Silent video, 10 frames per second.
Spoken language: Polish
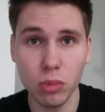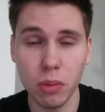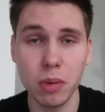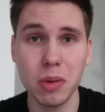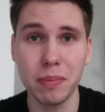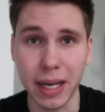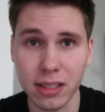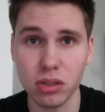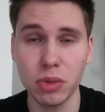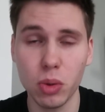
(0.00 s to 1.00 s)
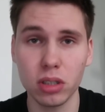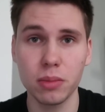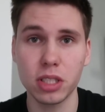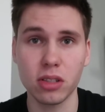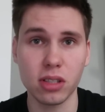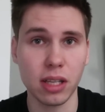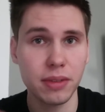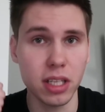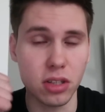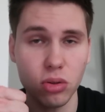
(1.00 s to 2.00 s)
Byłoby mi bardzo miło, gdybyście
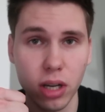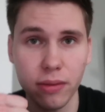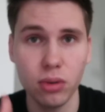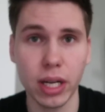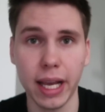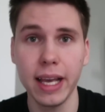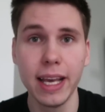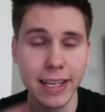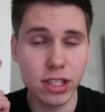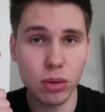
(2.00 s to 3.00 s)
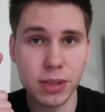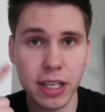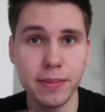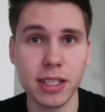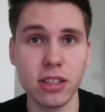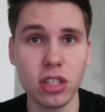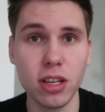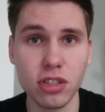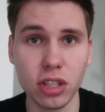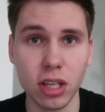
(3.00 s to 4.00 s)
zostawili kciuka w górę, subskrypcję,
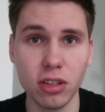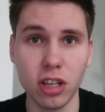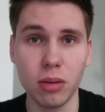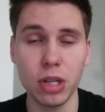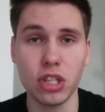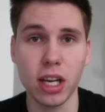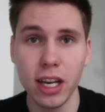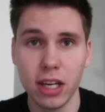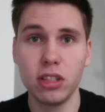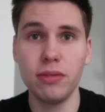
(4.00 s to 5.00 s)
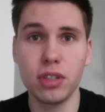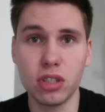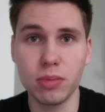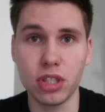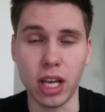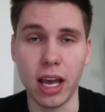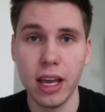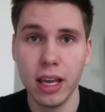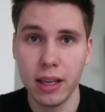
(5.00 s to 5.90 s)
jeśli jeszcze tego nie robicie. No i widzimy się